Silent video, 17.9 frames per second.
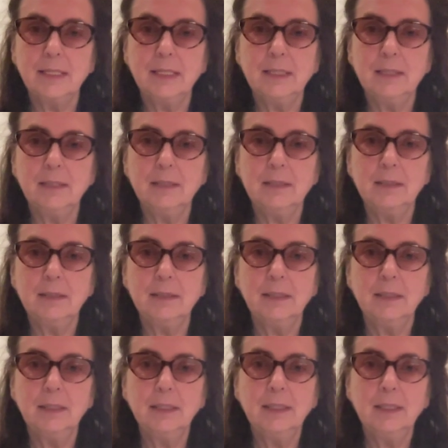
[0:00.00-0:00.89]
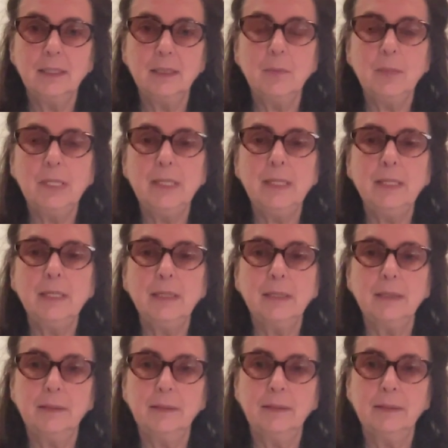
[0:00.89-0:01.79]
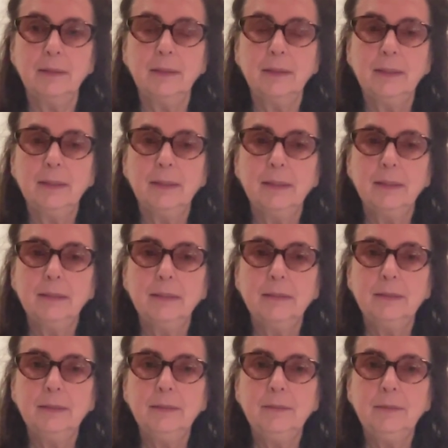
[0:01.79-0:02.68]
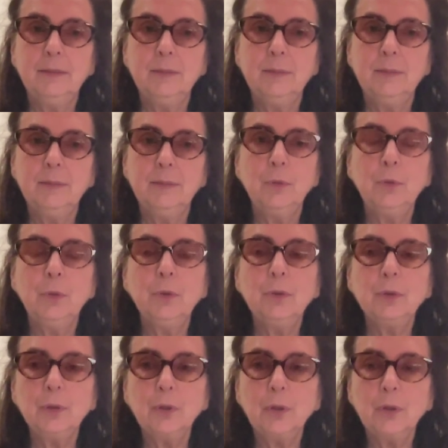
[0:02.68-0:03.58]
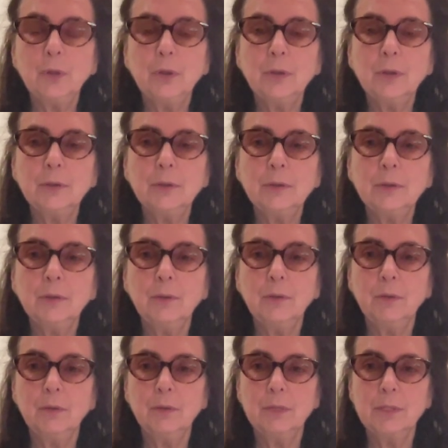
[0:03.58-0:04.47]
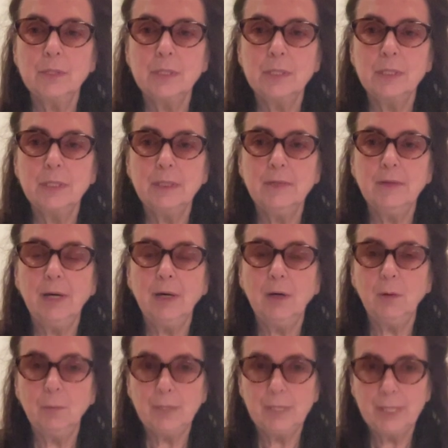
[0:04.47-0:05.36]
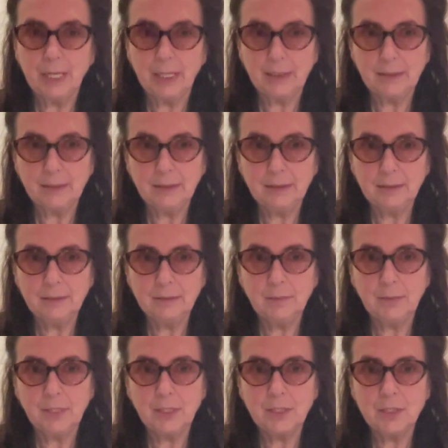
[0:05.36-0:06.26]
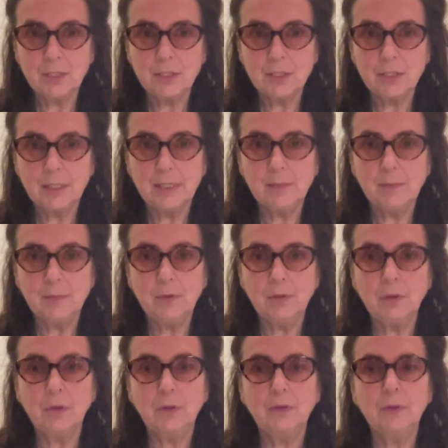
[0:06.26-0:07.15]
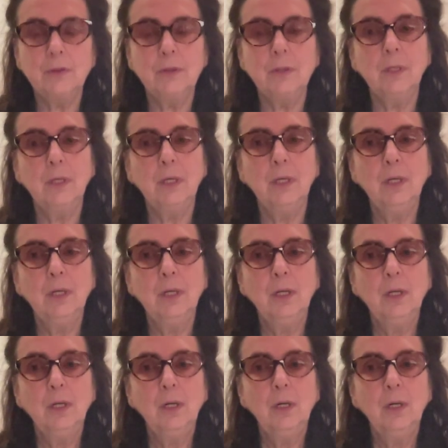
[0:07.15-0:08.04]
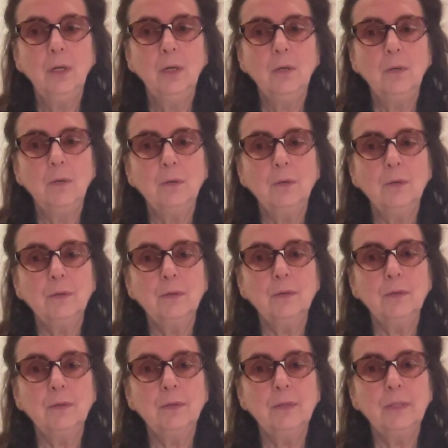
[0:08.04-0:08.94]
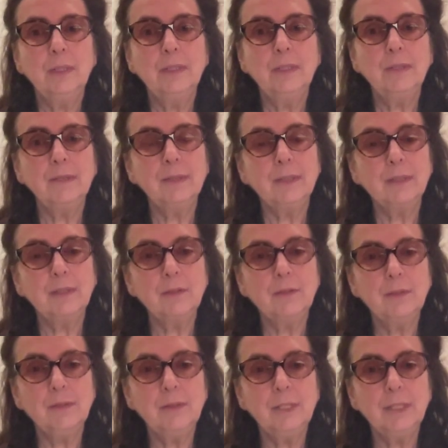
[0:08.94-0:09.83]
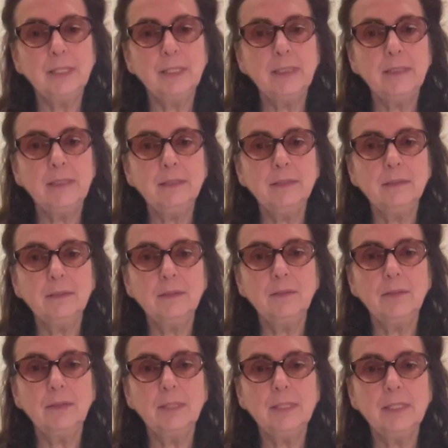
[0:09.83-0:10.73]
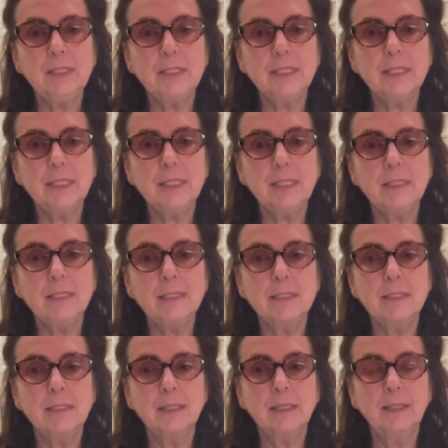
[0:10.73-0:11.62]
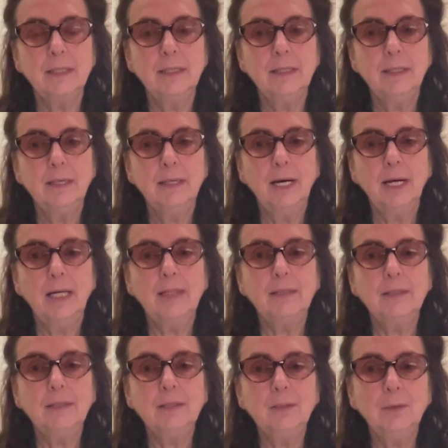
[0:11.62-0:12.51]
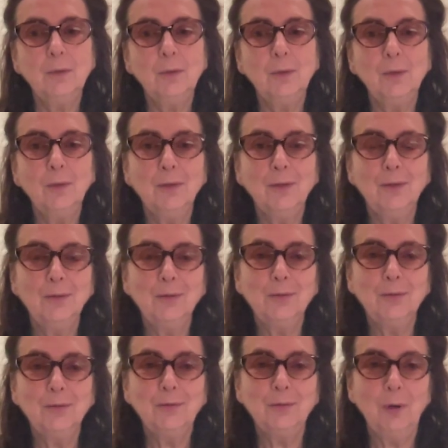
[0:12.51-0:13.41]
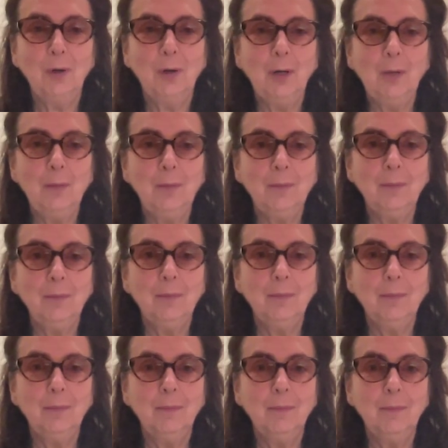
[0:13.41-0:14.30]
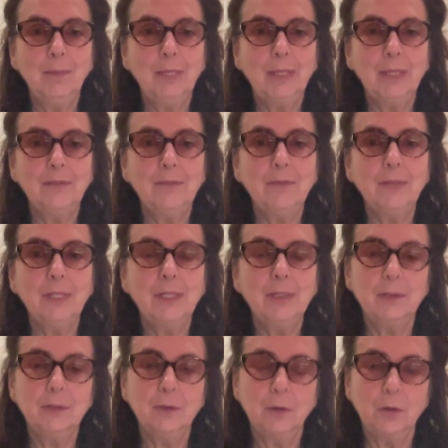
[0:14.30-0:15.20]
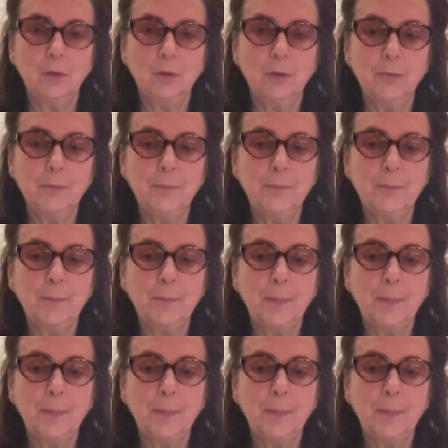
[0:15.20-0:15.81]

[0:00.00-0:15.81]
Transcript: in, im Innern, die wir berühren können und die wir auch mit anderen Menschen leben können und dass ich aus dieser inneren Qualität Handlungen und Formen entwickeln können.